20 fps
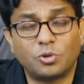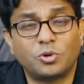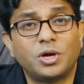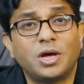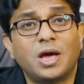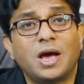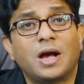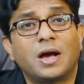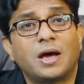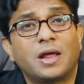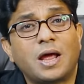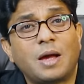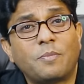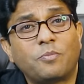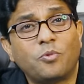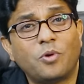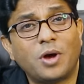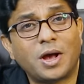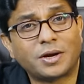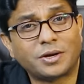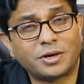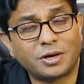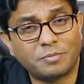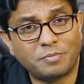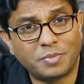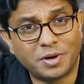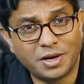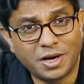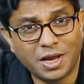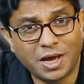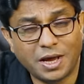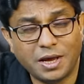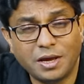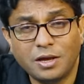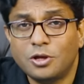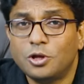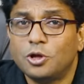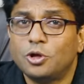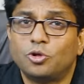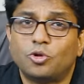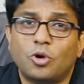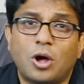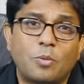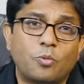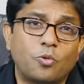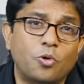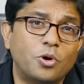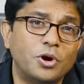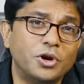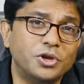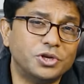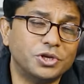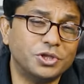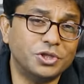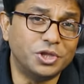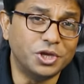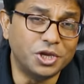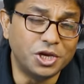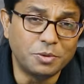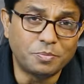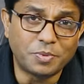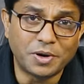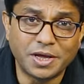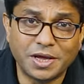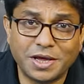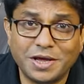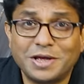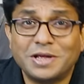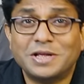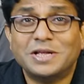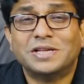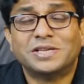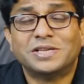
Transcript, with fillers: क्योंकि अगर आपको एक्टर बनना है तो आपको ऑडिशन देने पड़ेंगे